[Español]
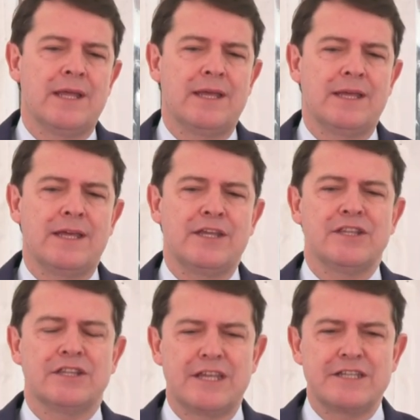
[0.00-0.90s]
eh,
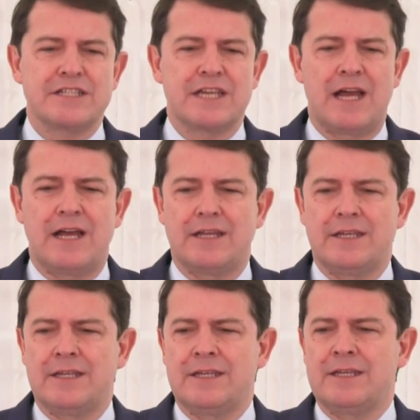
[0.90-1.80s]
intensa
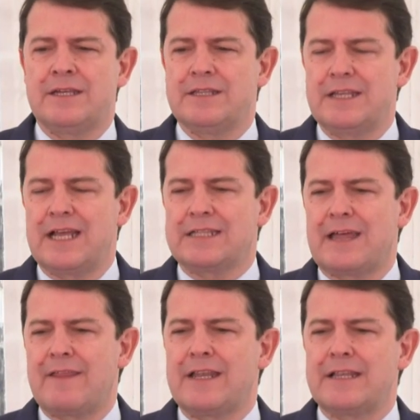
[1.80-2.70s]
y
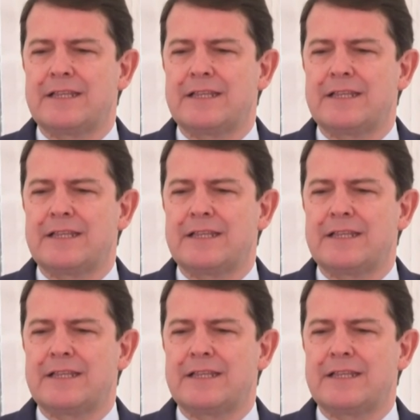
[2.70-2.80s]
dilatada en el